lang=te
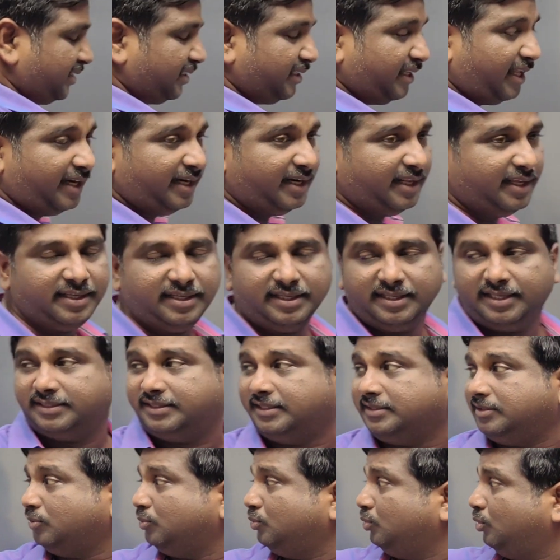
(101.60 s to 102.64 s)
గీసిన దాన్ని
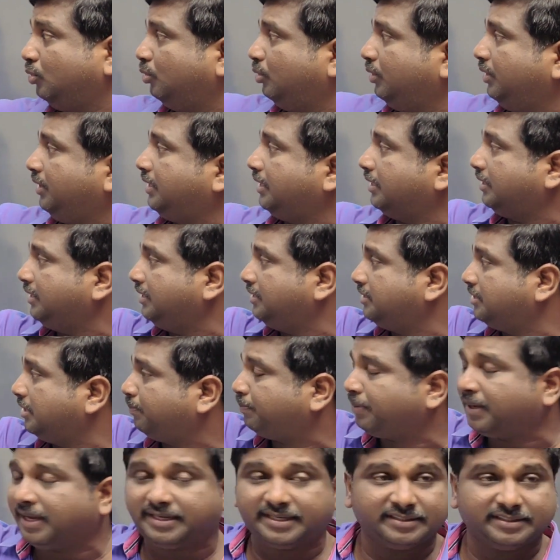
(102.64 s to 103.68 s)
ఏదైతే ఉందో ఈ కింద
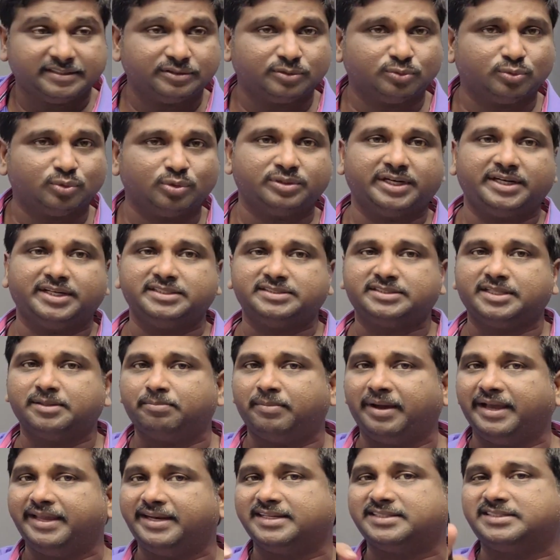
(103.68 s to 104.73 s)
గీసిన పార్ట్ ఏదైతే ఉందో దట్ ఈస్
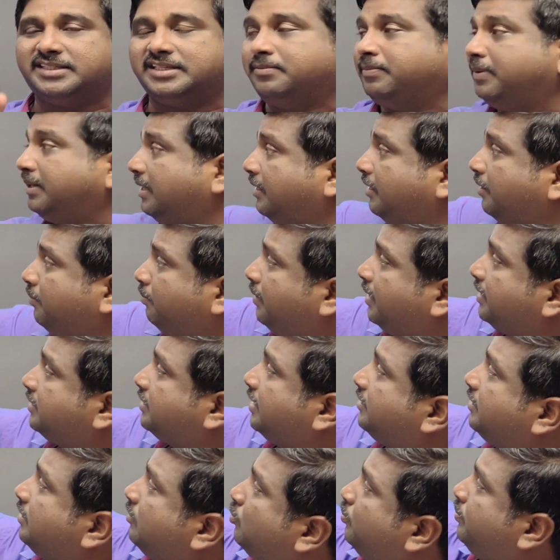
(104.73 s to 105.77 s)
ద మైనర్ సెగ్మెంట్ అంటే
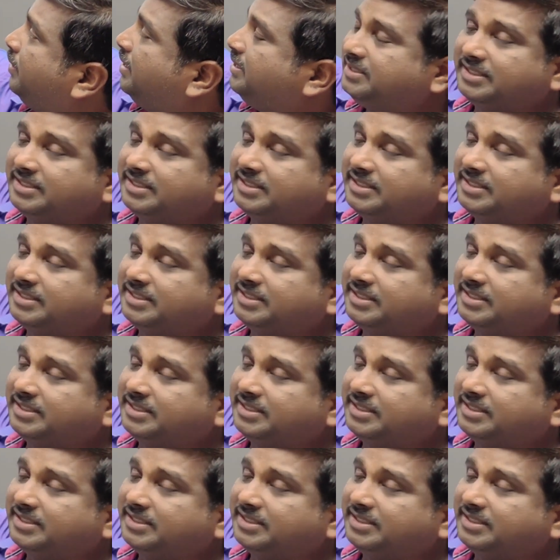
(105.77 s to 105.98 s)
మిగతా అంతా